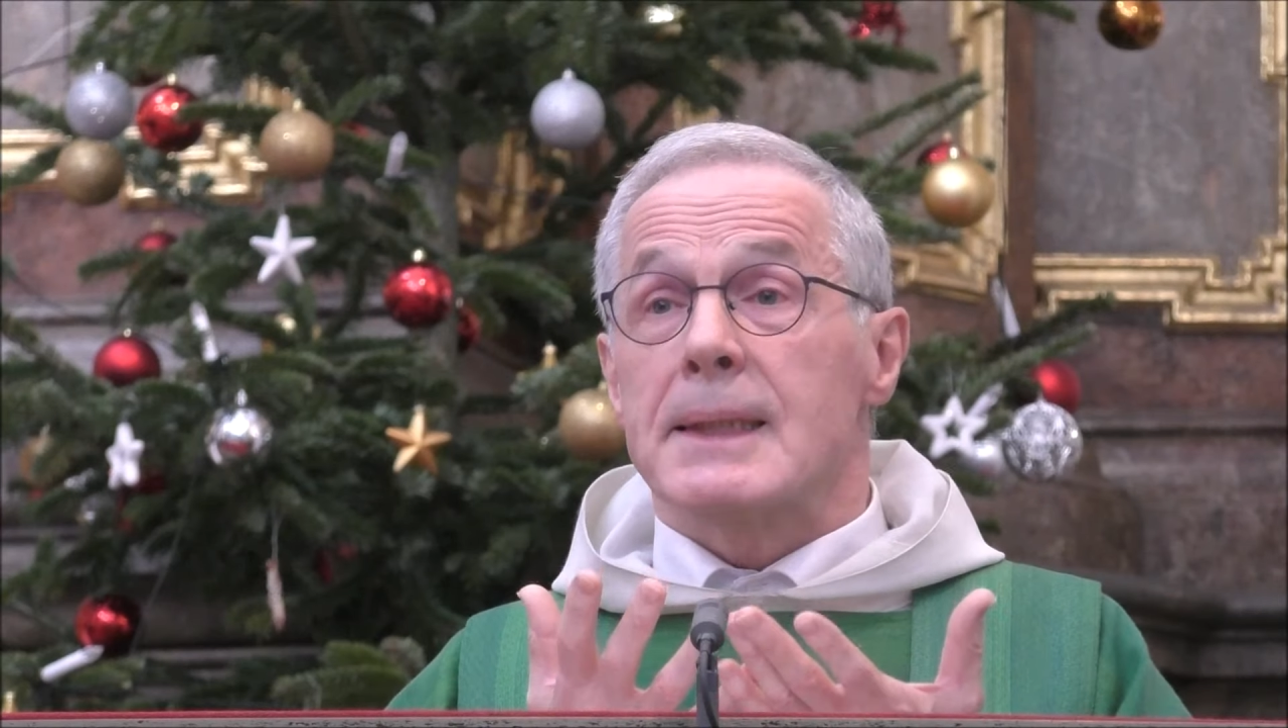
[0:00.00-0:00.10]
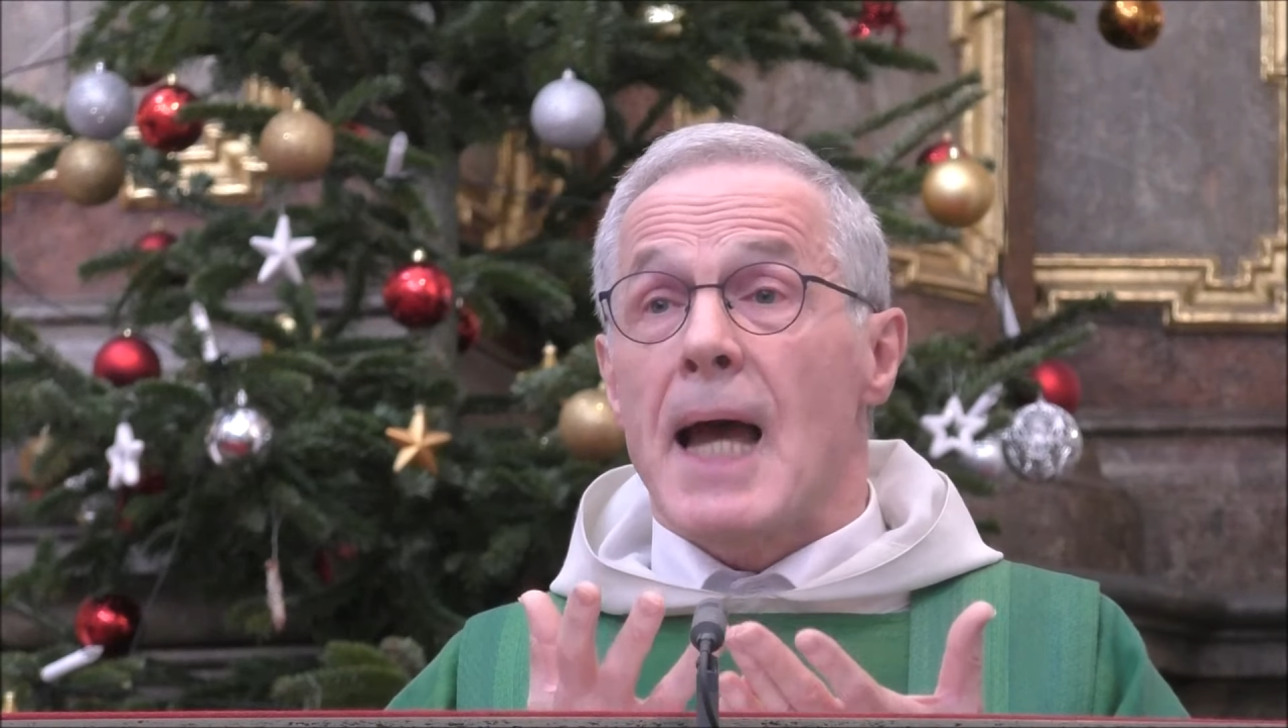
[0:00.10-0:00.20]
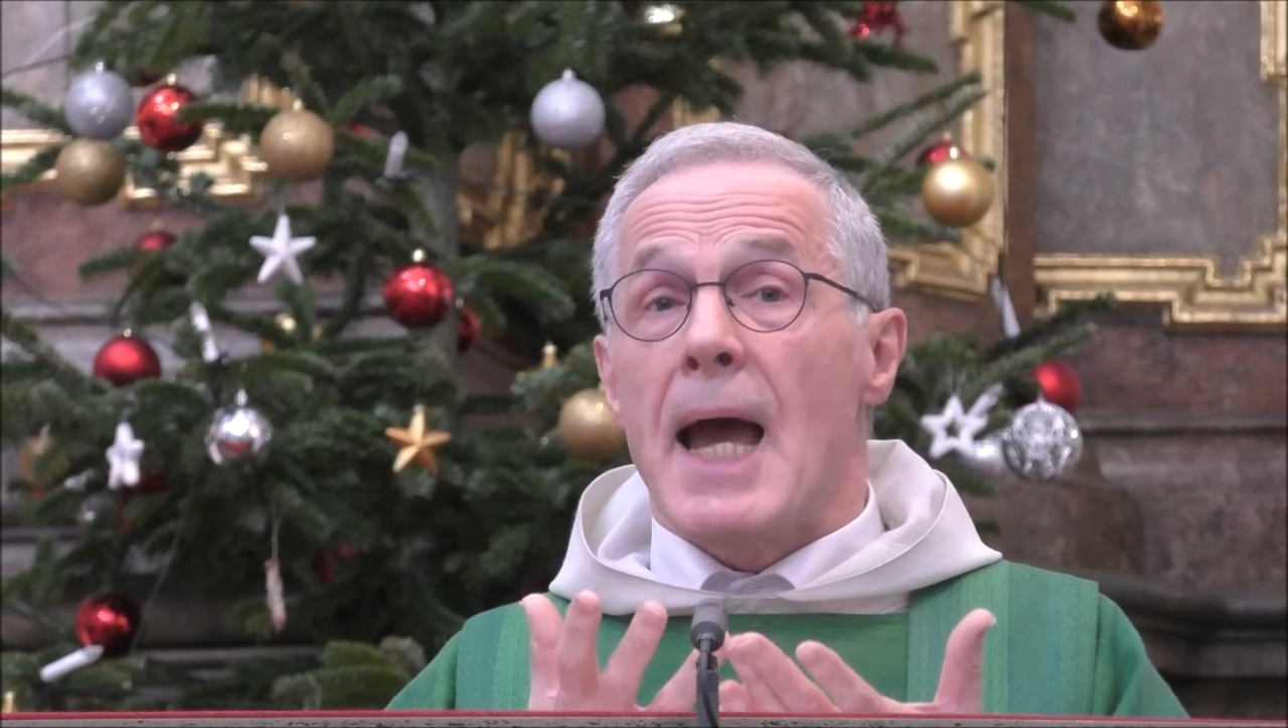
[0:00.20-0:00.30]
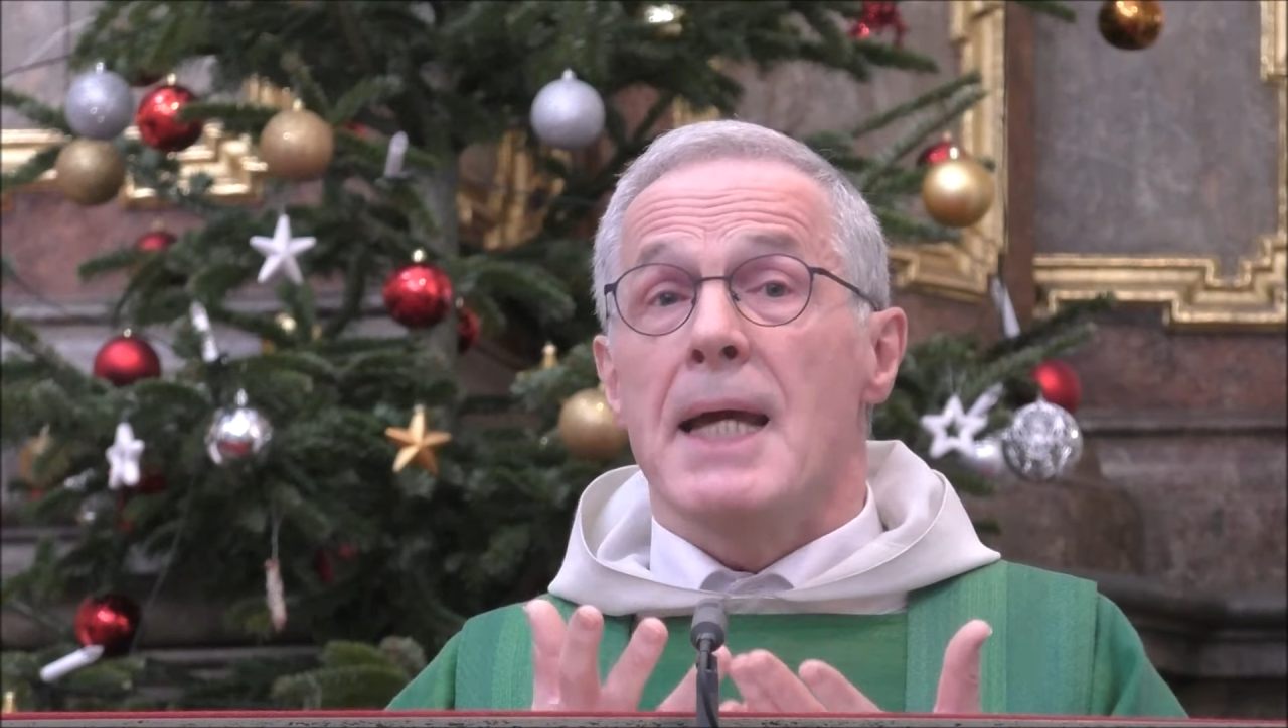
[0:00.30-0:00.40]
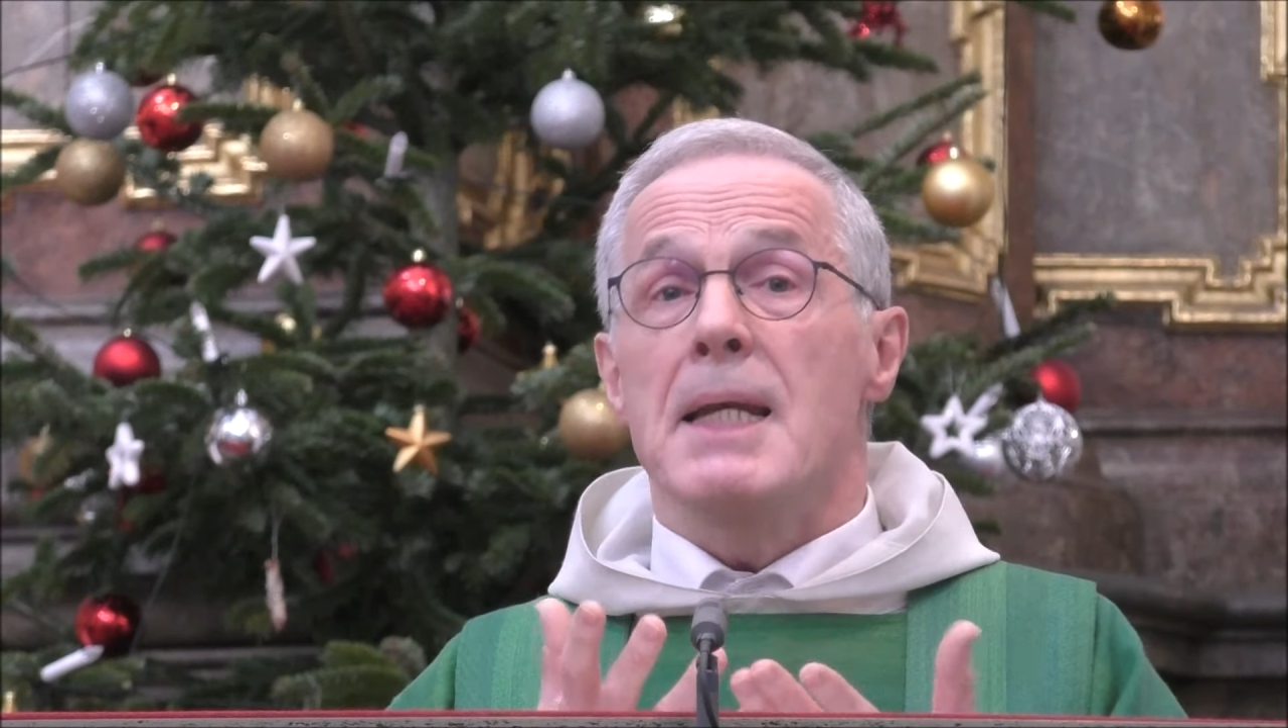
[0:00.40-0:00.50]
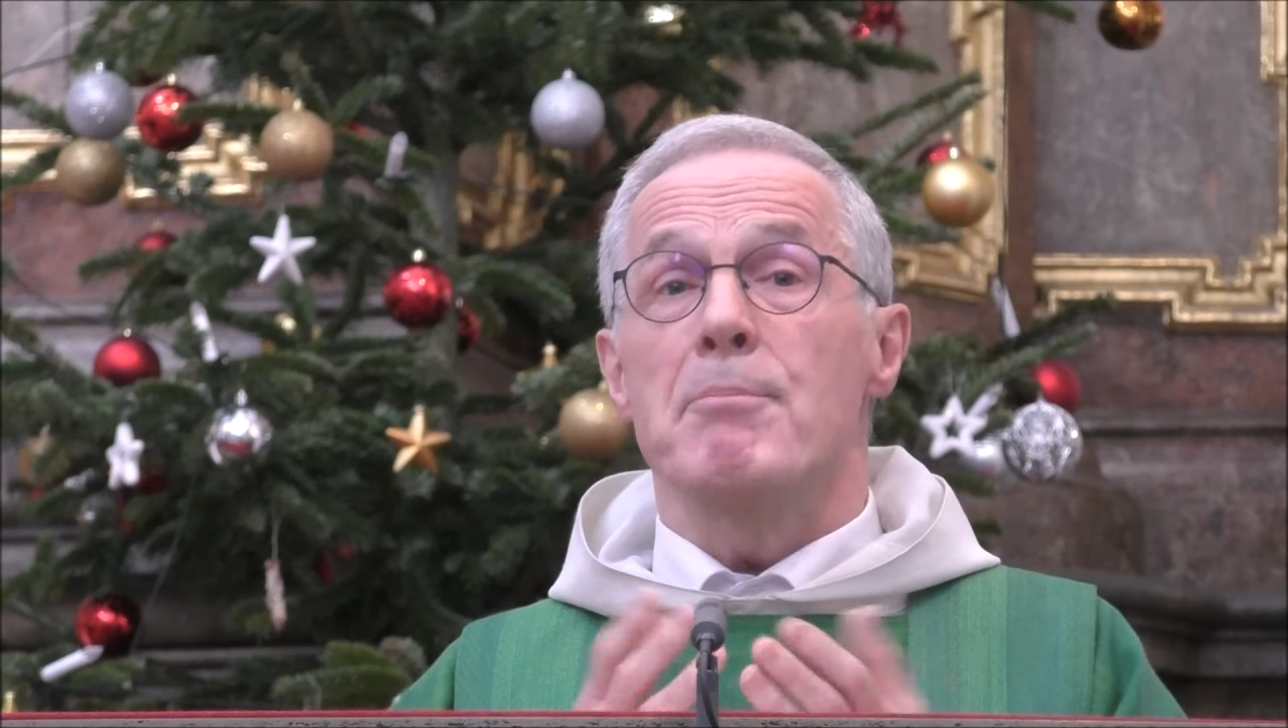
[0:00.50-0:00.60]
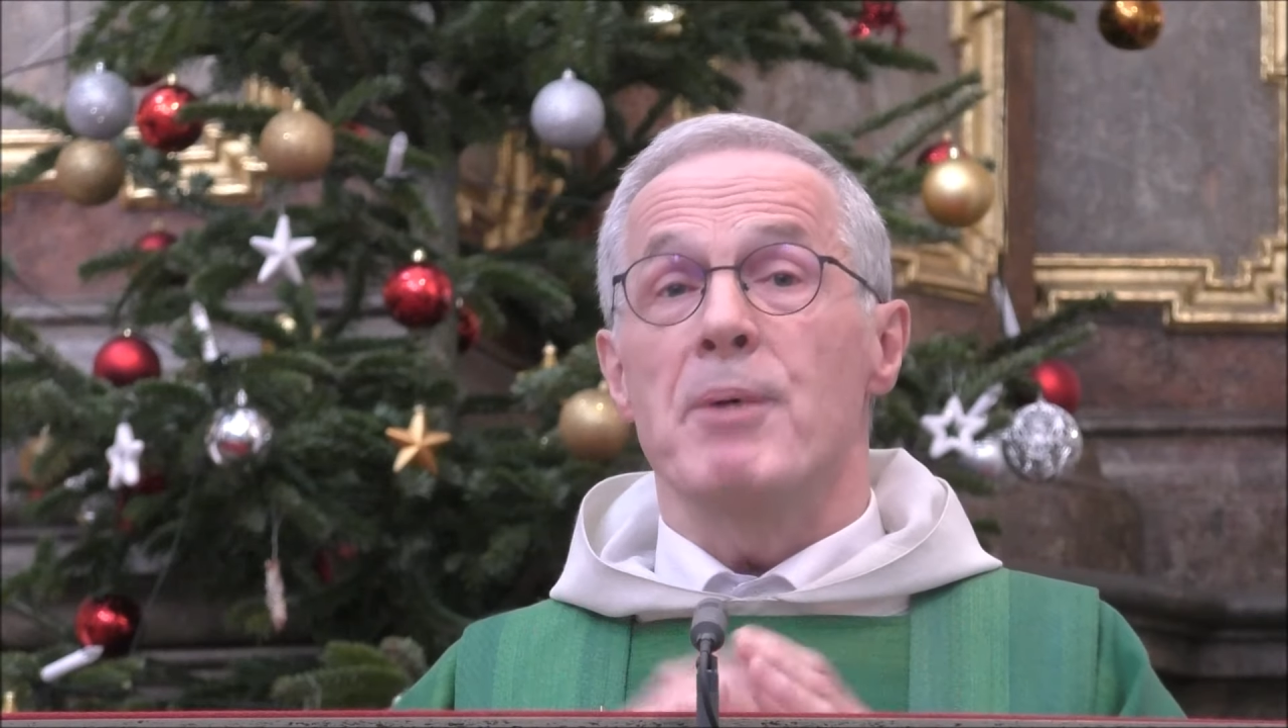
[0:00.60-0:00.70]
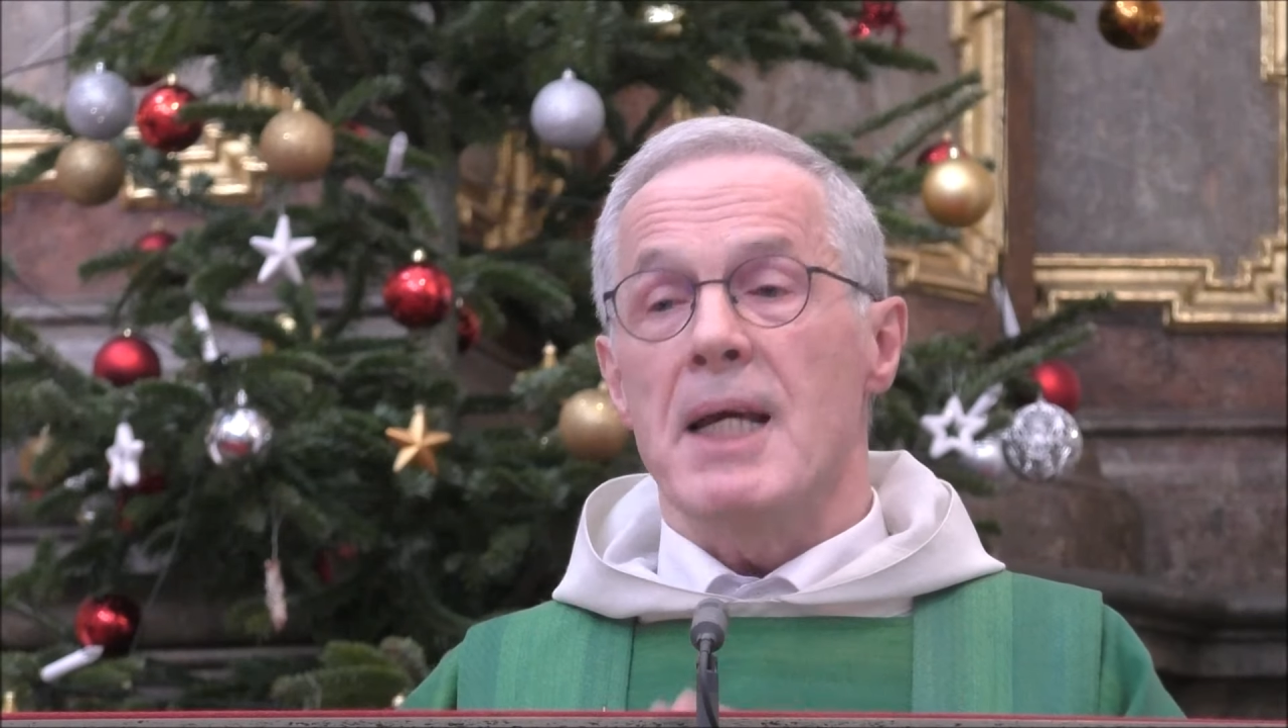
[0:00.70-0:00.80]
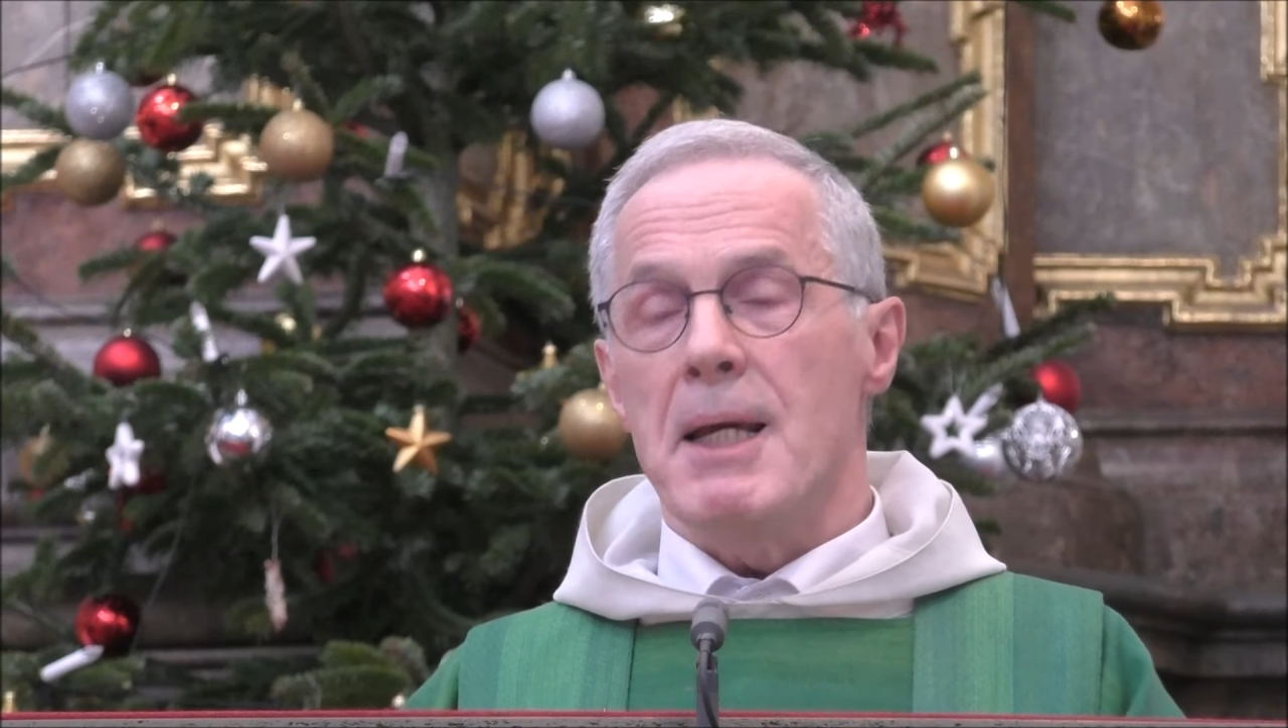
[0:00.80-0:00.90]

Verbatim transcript: seinem